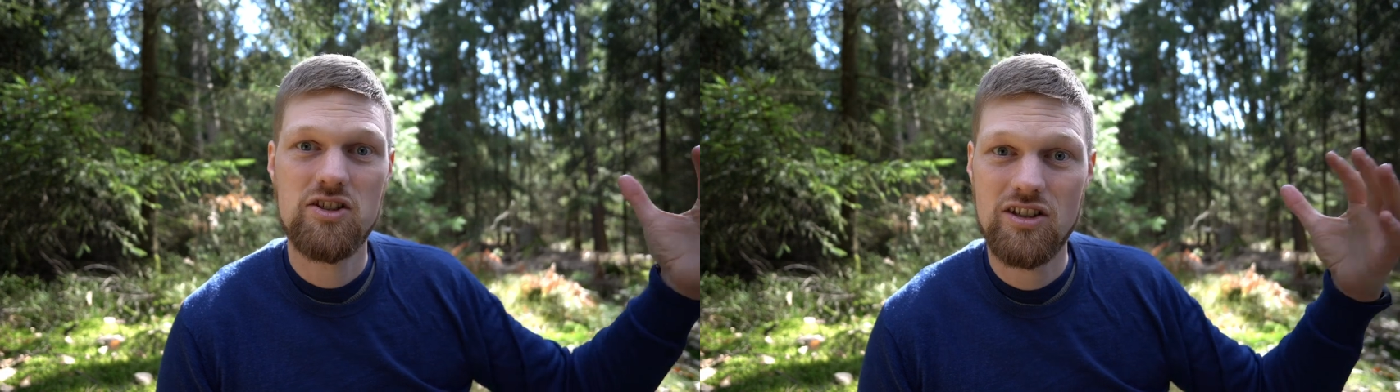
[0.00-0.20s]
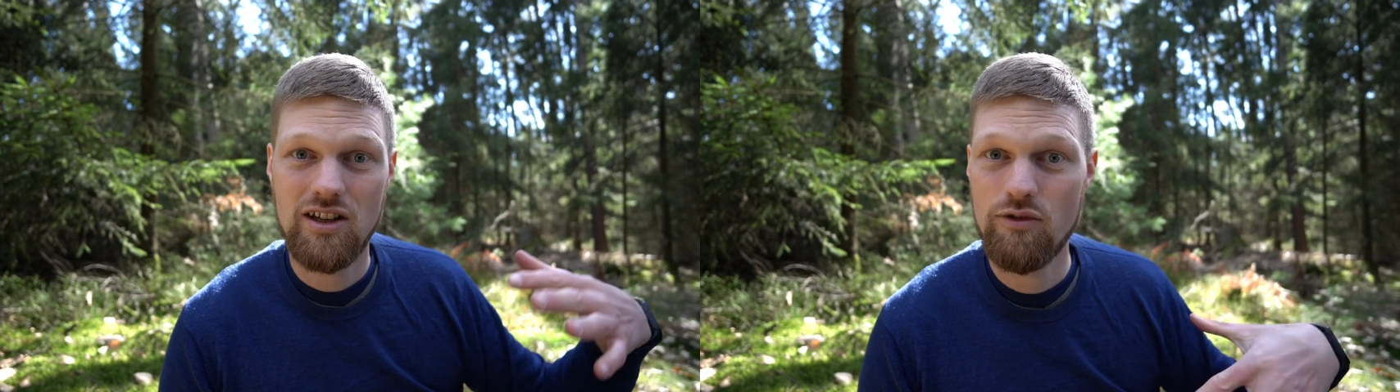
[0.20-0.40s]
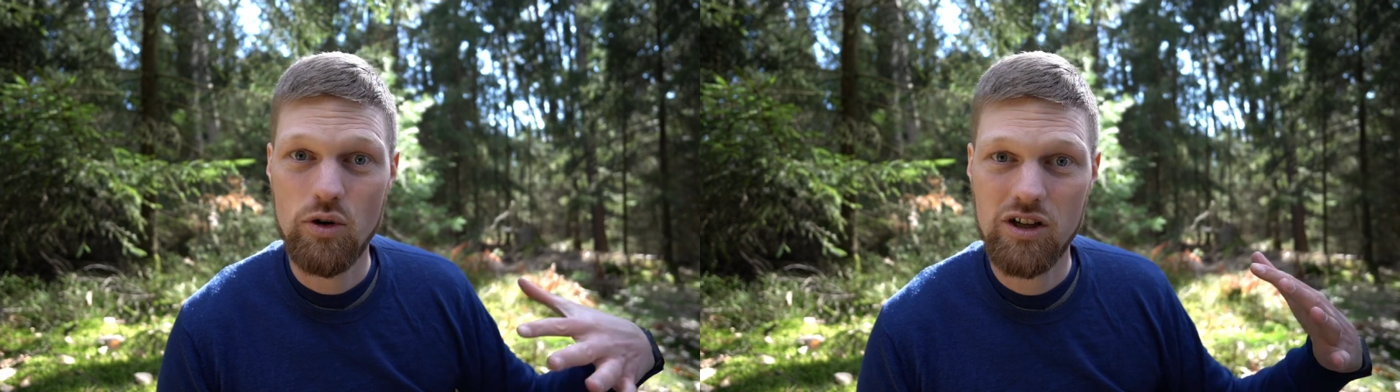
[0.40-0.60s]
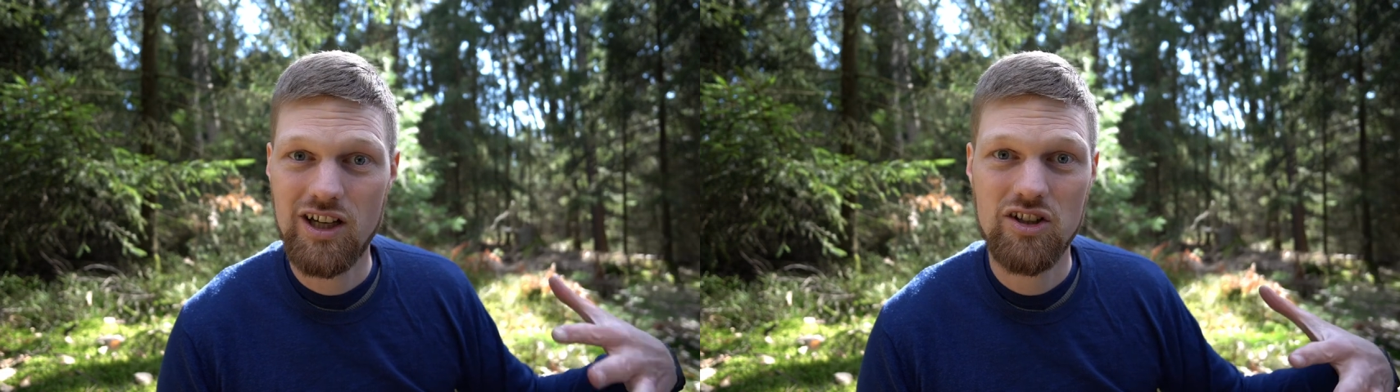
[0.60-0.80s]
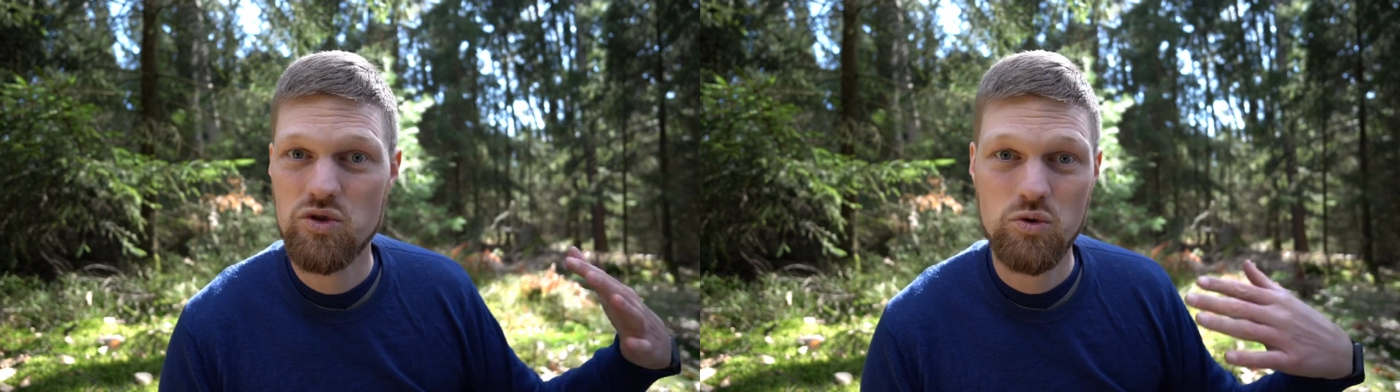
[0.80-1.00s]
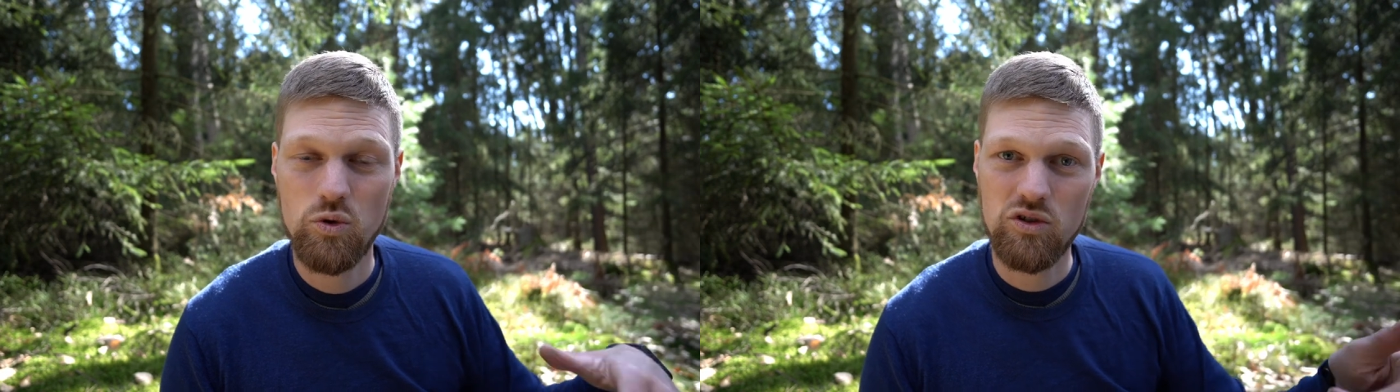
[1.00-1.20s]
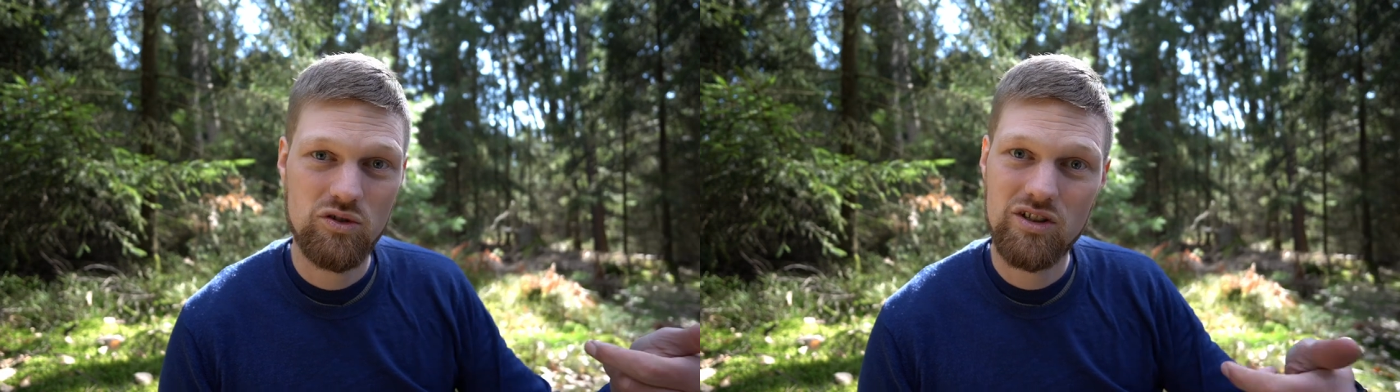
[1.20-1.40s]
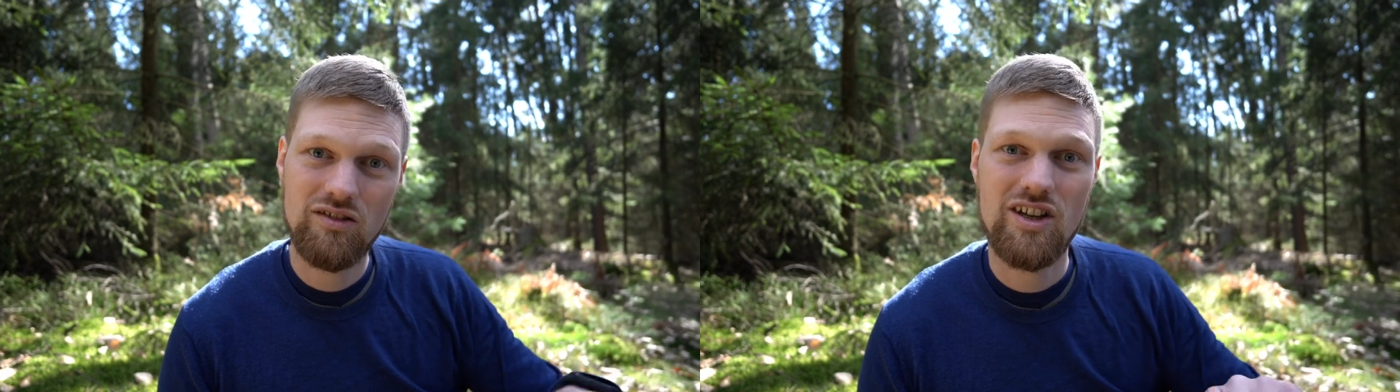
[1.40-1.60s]
sich erfolgreich zu töten
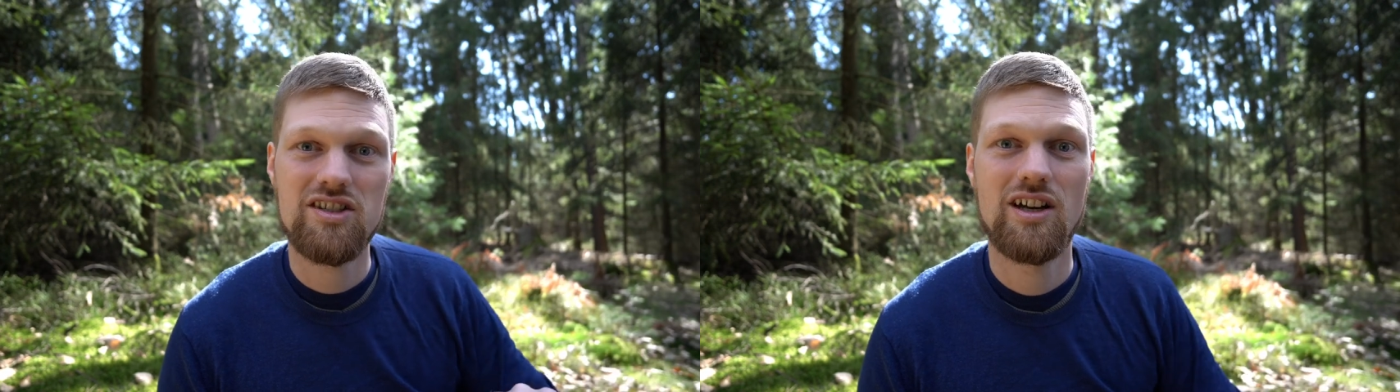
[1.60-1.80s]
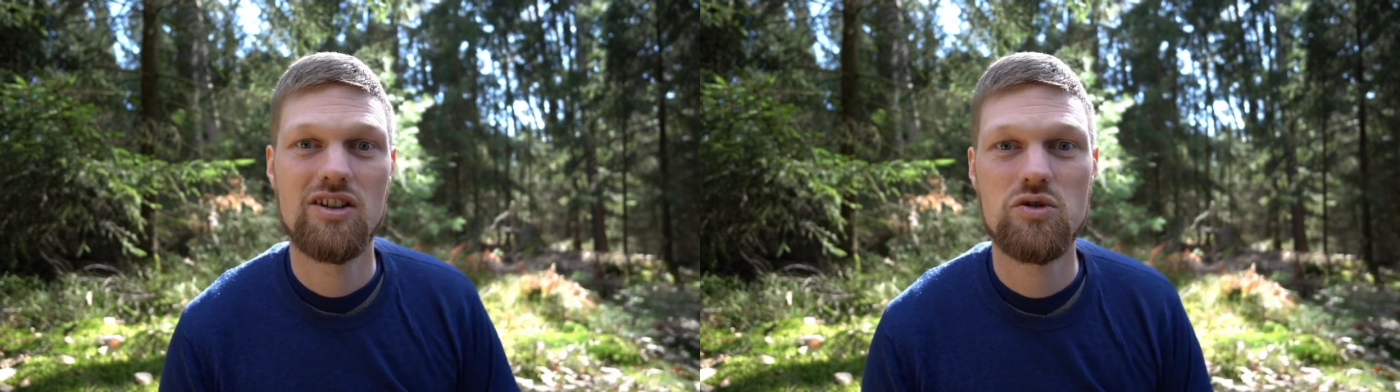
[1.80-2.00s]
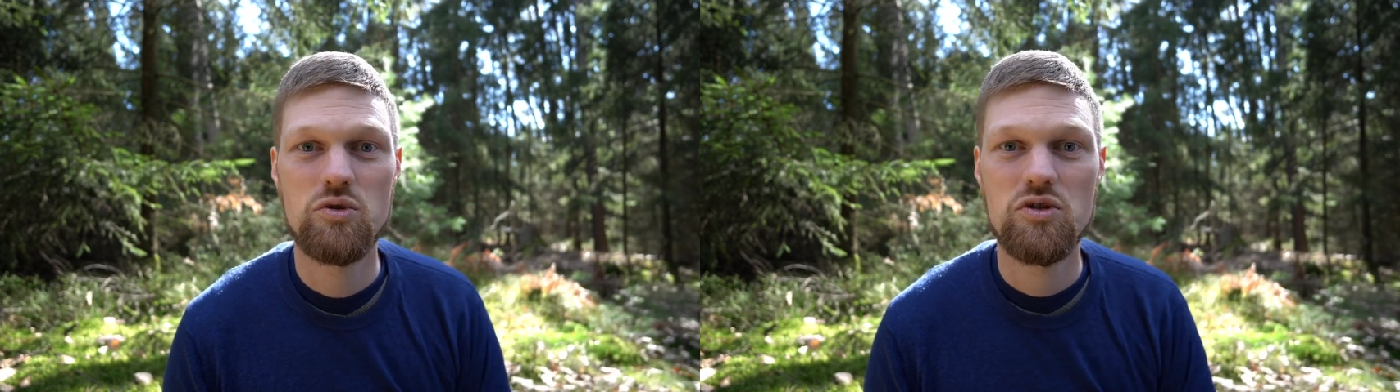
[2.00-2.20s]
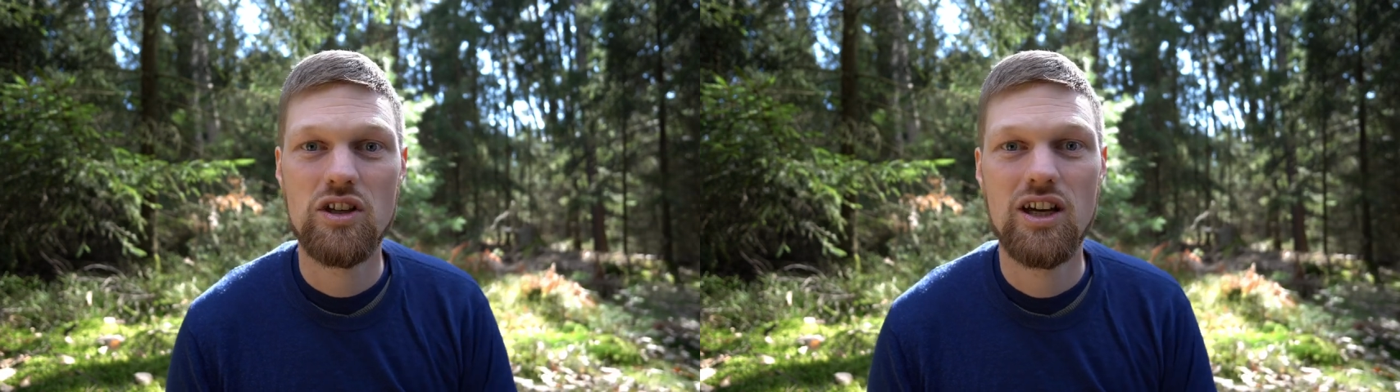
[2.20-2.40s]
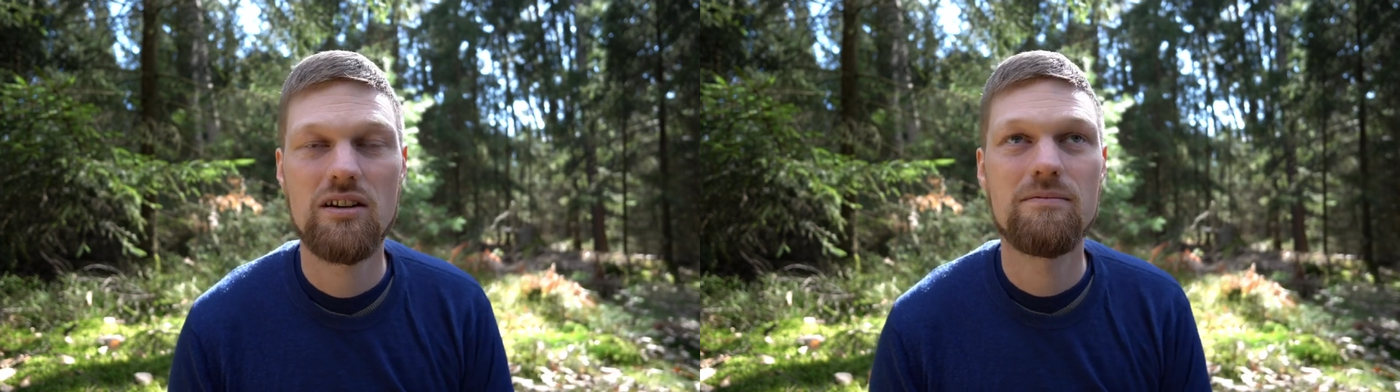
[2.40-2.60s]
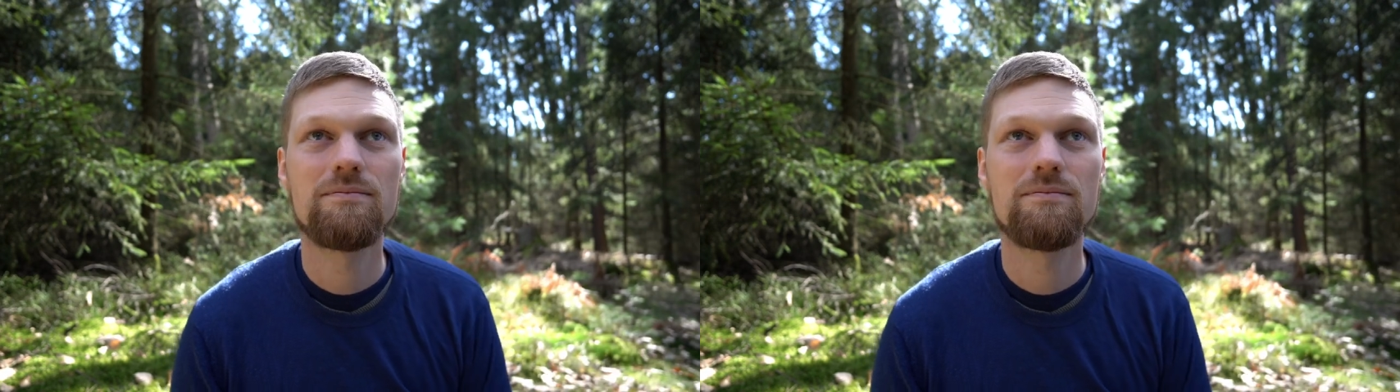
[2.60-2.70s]
und den Wasserhahn zuzudrehen.